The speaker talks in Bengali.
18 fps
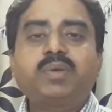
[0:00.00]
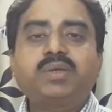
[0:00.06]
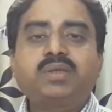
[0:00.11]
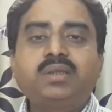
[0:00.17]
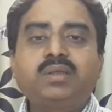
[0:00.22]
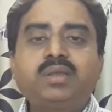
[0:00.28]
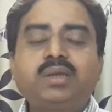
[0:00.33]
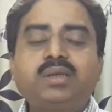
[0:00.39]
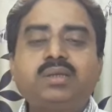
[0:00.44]

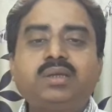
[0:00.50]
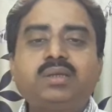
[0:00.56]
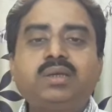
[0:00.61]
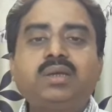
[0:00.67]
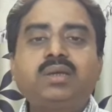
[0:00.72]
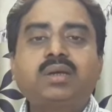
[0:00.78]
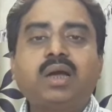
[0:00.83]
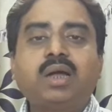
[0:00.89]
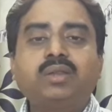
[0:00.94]
পেশেন্টদের কি
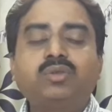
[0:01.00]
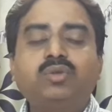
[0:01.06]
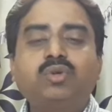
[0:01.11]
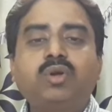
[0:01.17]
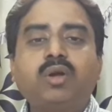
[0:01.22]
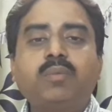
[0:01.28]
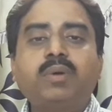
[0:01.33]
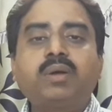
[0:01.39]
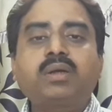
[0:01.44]
কি খাদ্য
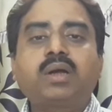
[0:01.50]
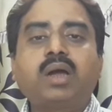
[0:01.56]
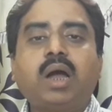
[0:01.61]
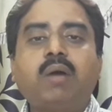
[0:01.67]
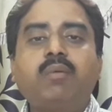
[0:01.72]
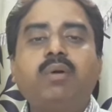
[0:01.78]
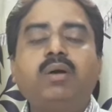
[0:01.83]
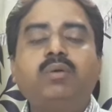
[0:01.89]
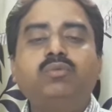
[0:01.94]
খাবার
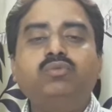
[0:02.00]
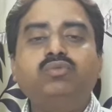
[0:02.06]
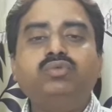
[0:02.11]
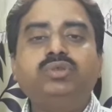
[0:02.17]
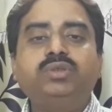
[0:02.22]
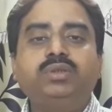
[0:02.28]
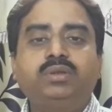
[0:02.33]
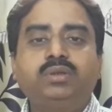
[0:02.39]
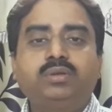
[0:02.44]
খাওয়া
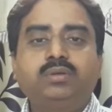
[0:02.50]
উচিত